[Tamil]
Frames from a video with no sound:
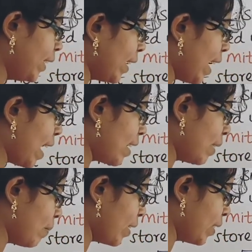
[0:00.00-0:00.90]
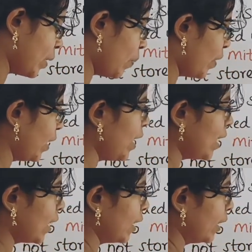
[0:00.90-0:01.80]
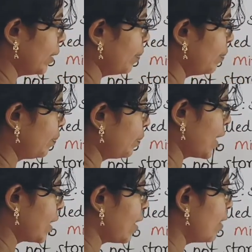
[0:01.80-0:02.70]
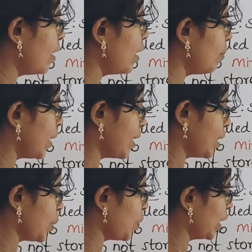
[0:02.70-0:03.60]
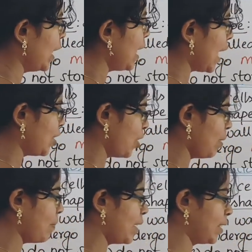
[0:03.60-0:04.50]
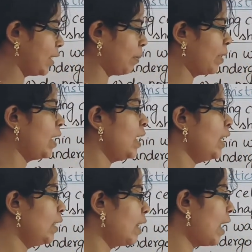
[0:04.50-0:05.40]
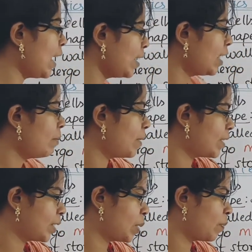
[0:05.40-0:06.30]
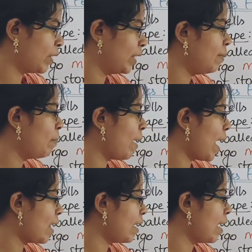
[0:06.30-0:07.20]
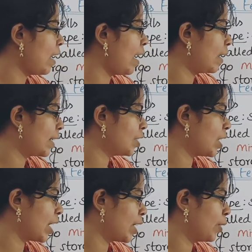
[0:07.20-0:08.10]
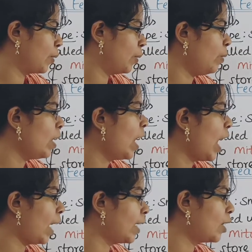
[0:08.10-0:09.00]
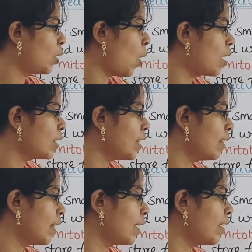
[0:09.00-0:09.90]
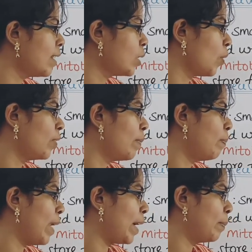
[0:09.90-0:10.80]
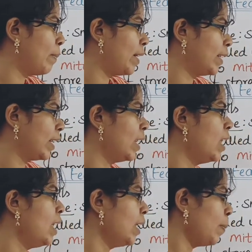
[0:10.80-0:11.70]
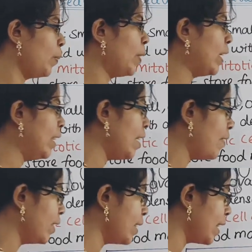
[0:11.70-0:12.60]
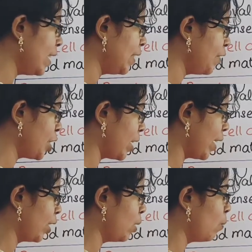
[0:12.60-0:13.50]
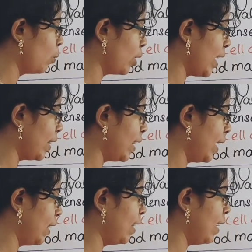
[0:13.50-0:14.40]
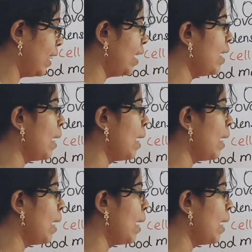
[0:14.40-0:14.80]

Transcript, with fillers: இன்டர் கேலரி மெரிஸ்டம் வந்து இருக்குது நெக்ஸ்ட்டு தேர்ட் மெரிஸ்டம் வந்து லேட்ரல் மெரிஸ்டம் இந்த லேட்ரல் மெரிஸ்டம் வந்து பேரலாக அரேஞ்ச் ஆகி இருக்கும் அண்ட் இட் காஸ் த திக்னஸ் ஆஃப் த பிளான்ட் பார்ட் இப்போது இதில் வந்து செல் டிவிஷன் நடக்கும் போது தான் இந்த இடத்துல